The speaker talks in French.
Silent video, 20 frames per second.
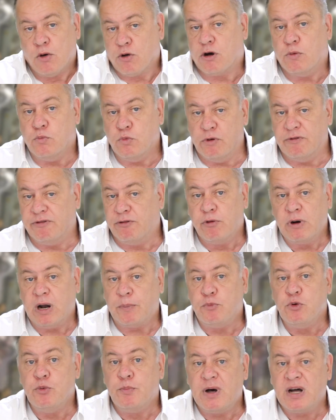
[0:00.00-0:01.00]
comme le font la
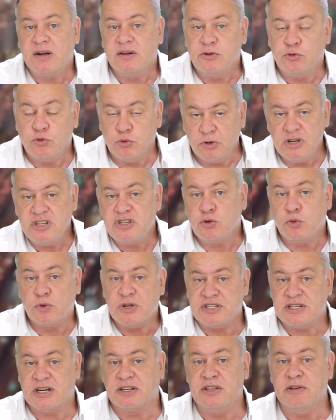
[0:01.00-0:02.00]
plupart des touristes qui ont
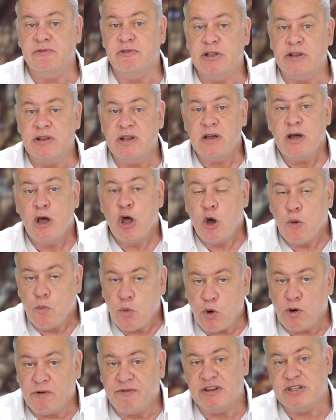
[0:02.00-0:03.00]
des activités
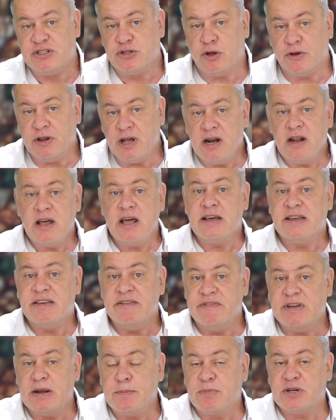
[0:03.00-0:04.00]
professionnelles et qui
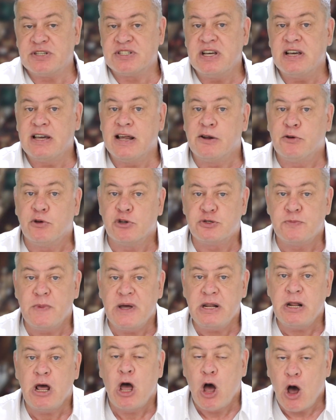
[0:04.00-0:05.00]
viennent passer quelques
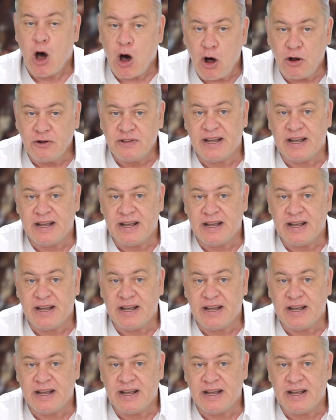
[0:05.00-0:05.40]
semaines en